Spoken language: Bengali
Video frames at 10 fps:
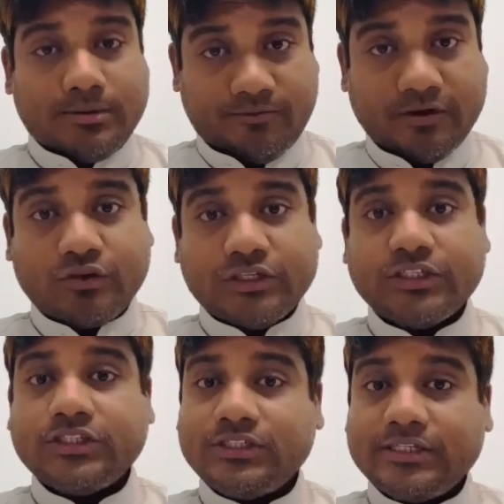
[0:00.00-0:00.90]
ফেরত
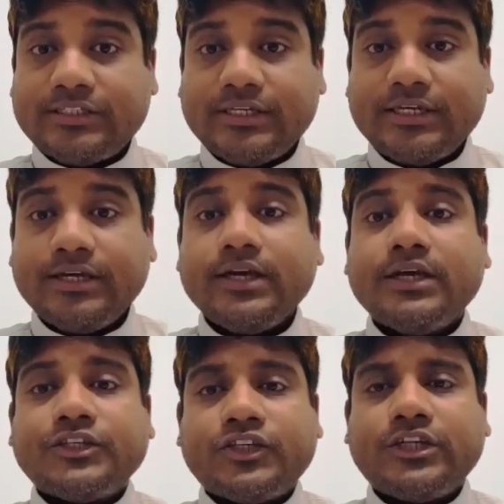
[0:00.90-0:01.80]
এসেছি দেশ থেকে
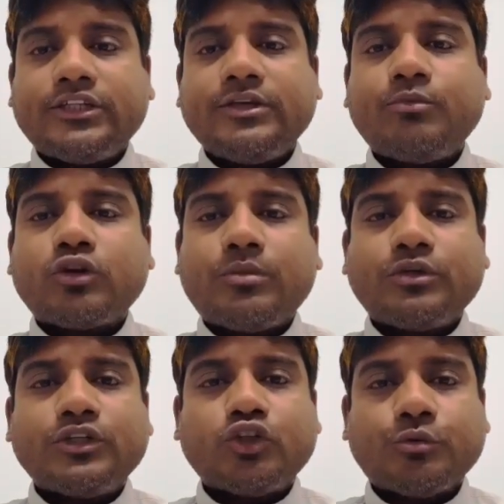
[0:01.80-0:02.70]
সেক্ষেত্রে
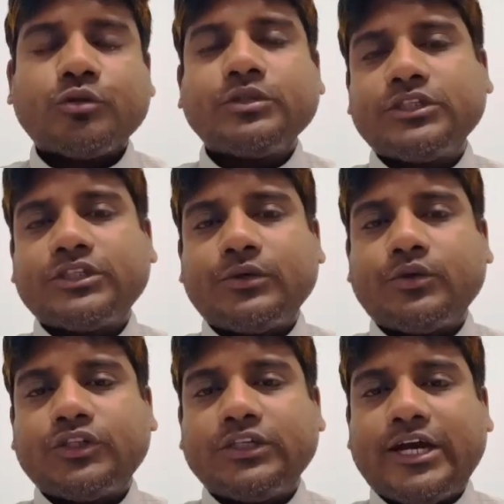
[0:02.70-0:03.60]
মোটামুটি সবসময় চেষ্টা
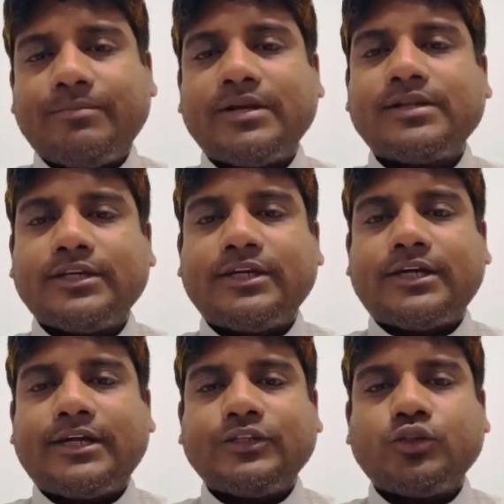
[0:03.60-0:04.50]
করেছি অ্যাডভান্স টিকিট
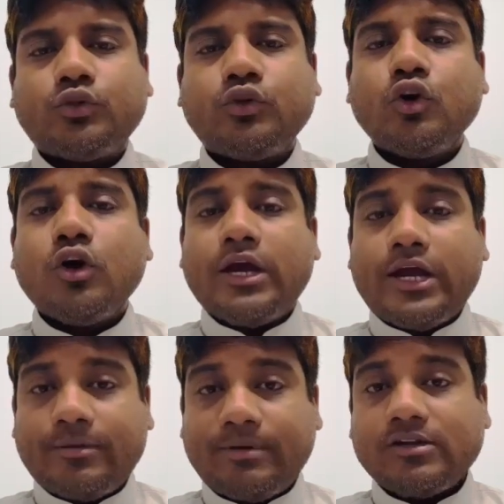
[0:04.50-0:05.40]
কাটার জন্য
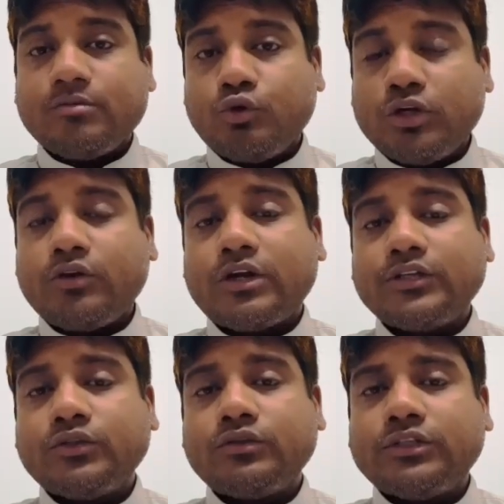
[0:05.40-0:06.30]
অ্যাডভান্স বুকিং করার
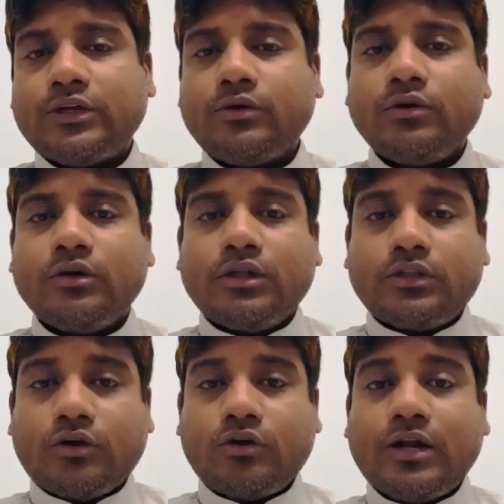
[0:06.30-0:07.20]
জন্য যেন
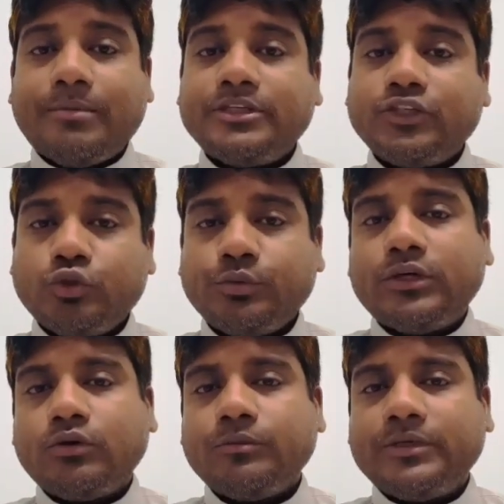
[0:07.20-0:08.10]
তখন আমি যে
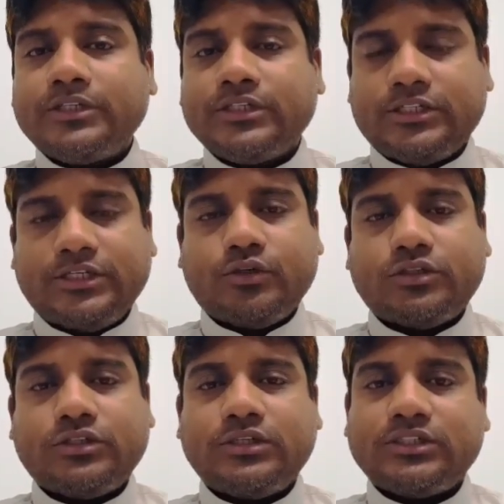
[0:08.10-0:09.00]
সুবিধাগুলো পেয়েছি সেটি
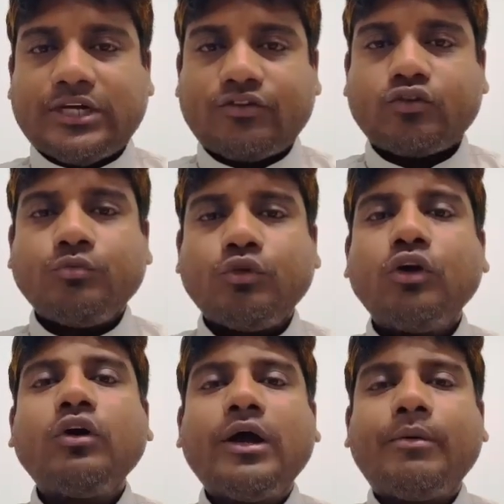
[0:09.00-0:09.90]
হচ্ছে যে সাশ্রয় মূল্য
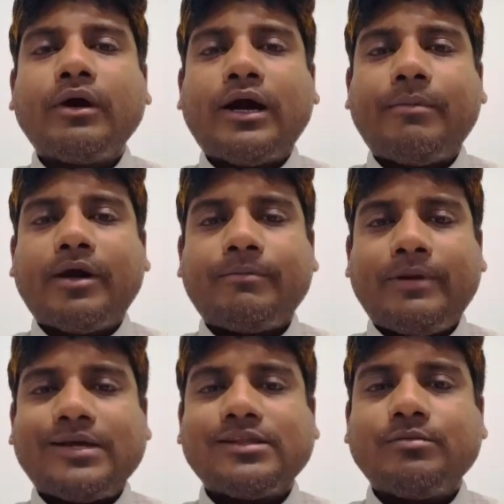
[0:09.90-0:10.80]
এবং আমার
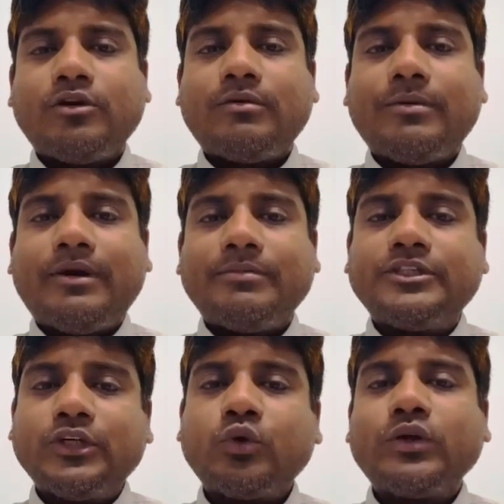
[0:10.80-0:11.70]
ফ্লেক্সিবল ভাবে আমি
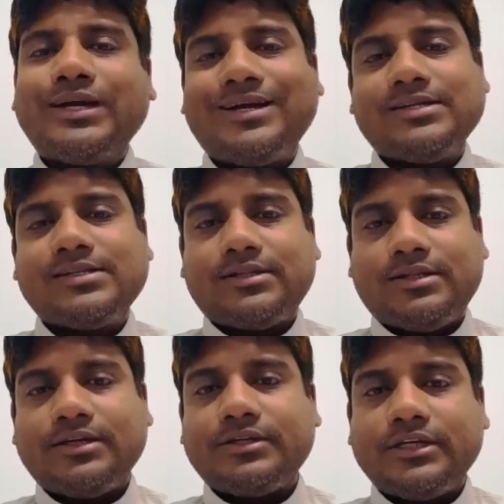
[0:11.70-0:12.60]
যে কোনো
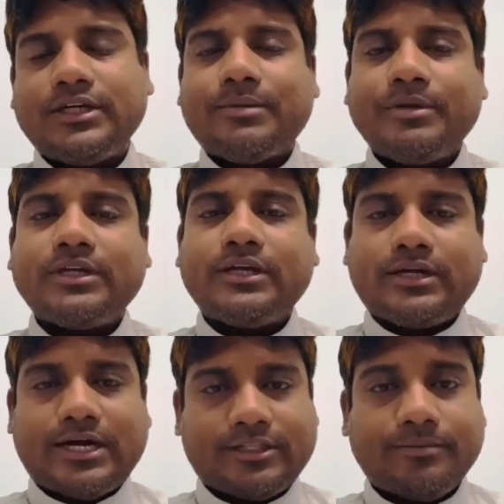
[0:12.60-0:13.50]
এয়ারলাইন্সের টিকিট আমি
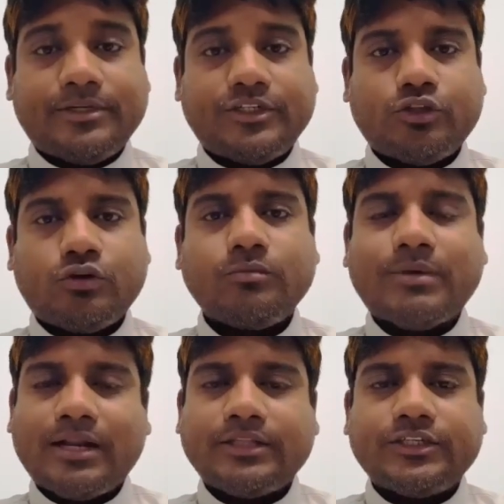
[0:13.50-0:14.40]
কাটতে পেরেছি তখন
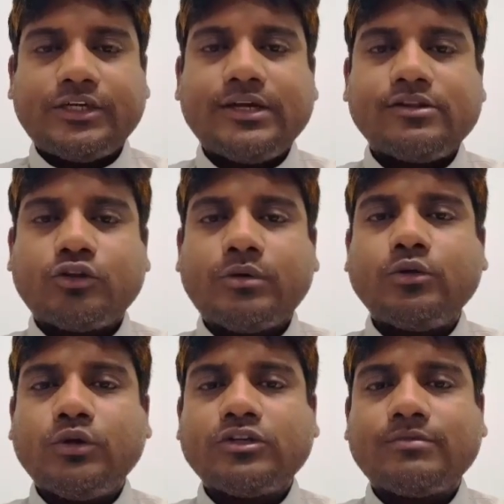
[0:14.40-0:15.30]
বাংলাদেশ এয়ারলাইন্স অথবা
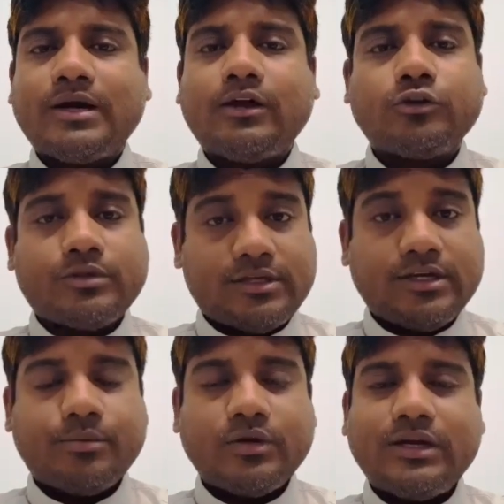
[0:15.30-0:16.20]
ইউএস বাংলা অথবা
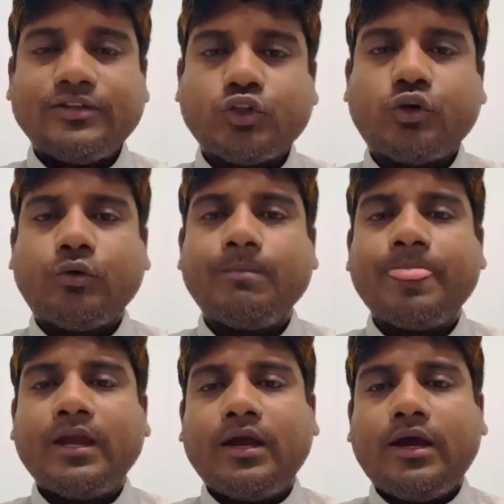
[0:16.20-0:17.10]
সিঙ্গাপুর এয়ারলাইন্স সহ
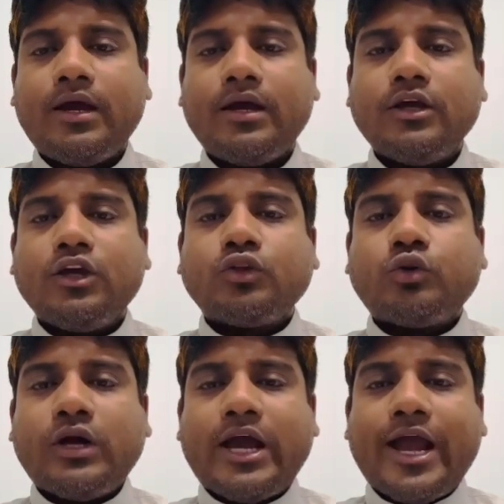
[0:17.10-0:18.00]
হ্যাঁ তো
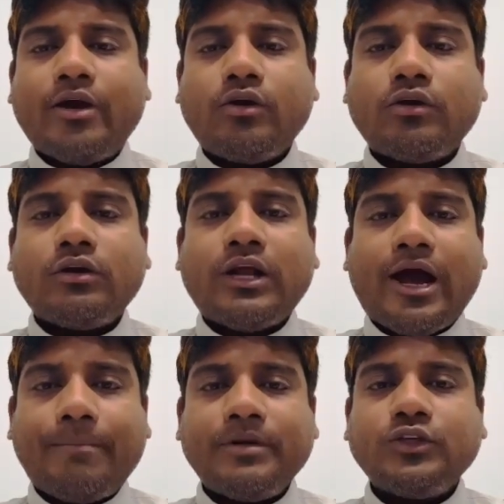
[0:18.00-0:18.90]
এখন
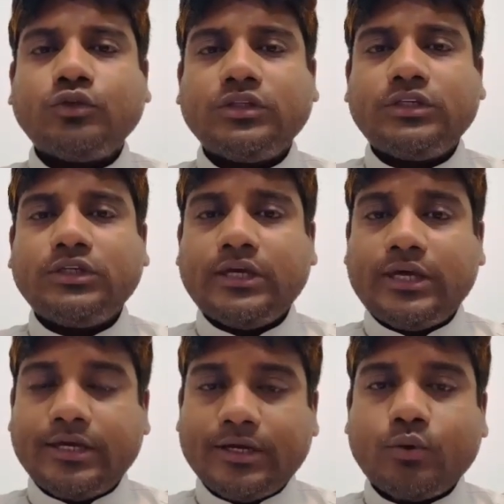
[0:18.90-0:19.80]
আপনি যদি
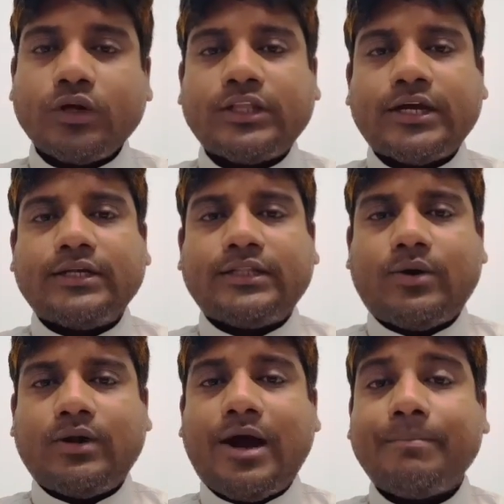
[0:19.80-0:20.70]
এটা করে থাকেন
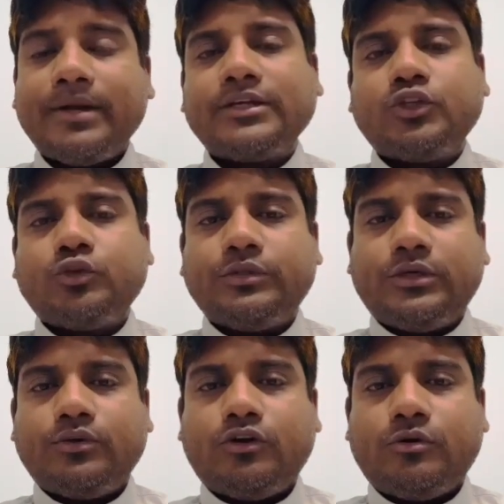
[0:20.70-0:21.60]
তাহলে আপনার কি
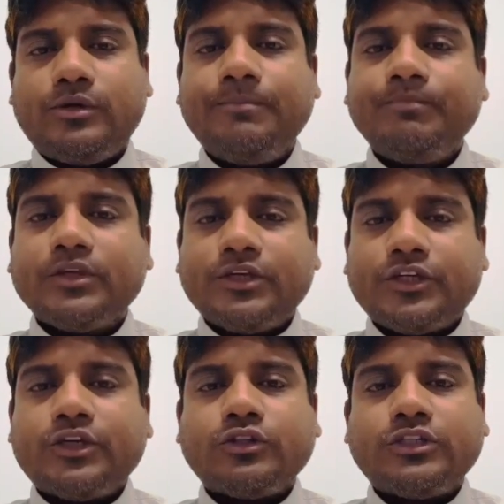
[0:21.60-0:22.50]
সুবিধাগুলো হবে
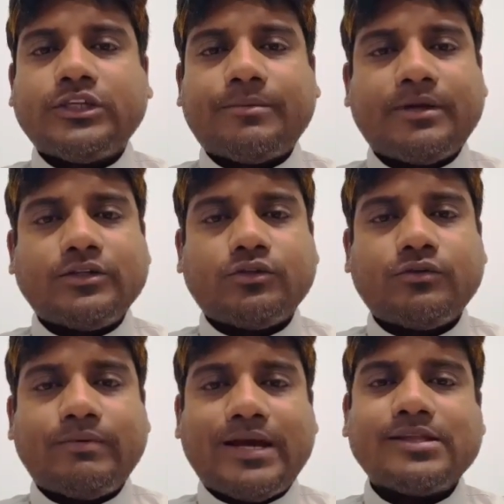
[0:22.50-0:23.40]
সেটা হচ্ছে যে আপনার জন্য
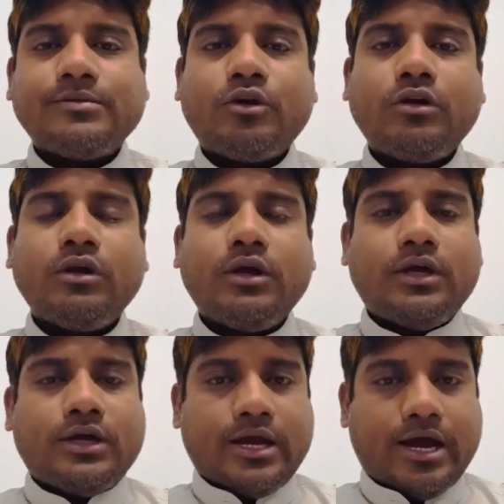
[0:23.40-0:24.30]
ফ্লেক্সিবল
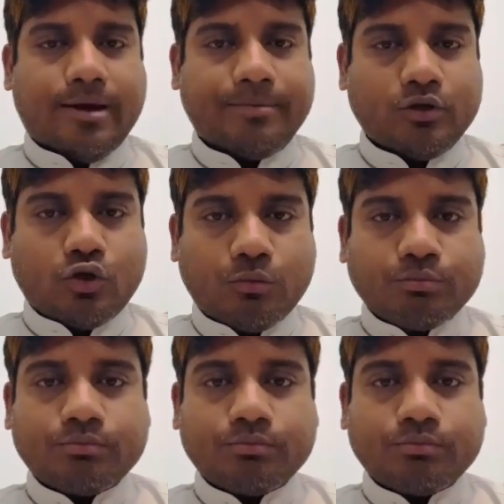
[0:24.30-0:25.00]
আপনি কম